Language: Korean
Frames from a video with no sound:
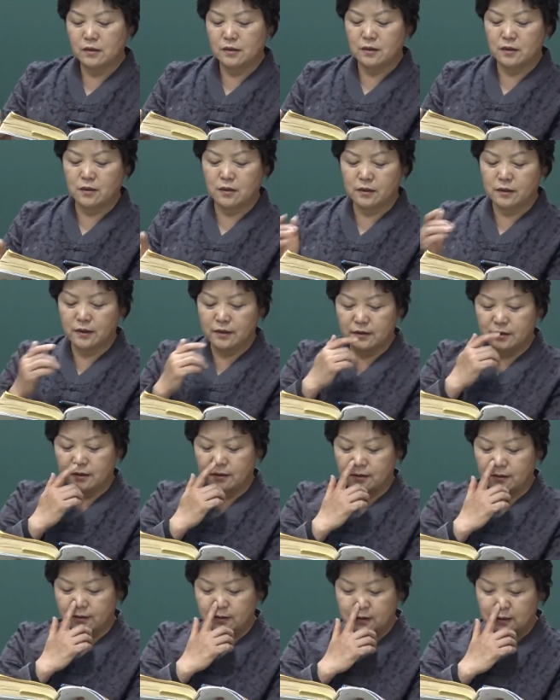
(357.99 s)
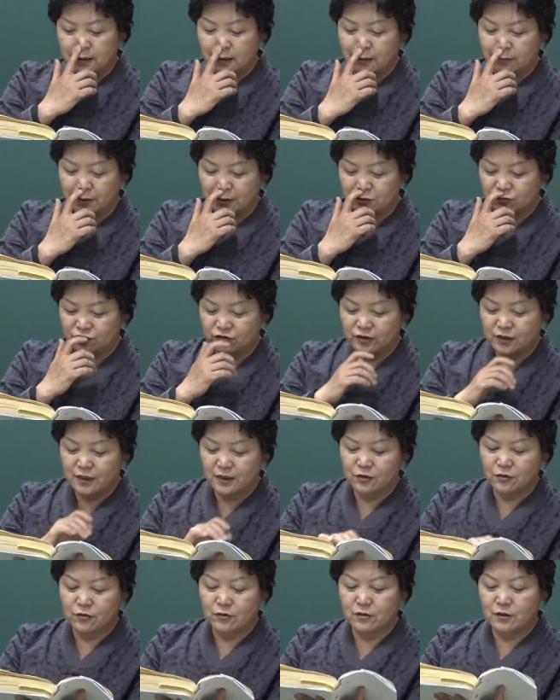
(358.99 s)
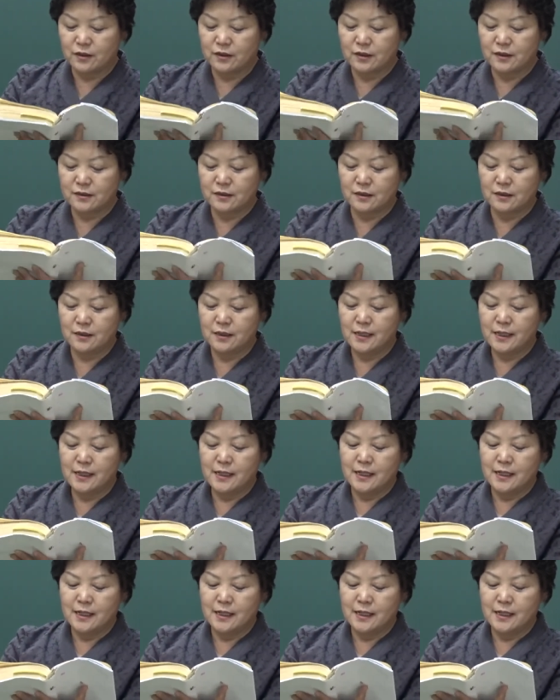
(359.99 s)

그 얻어서 처음에 중정한 도를 얻어서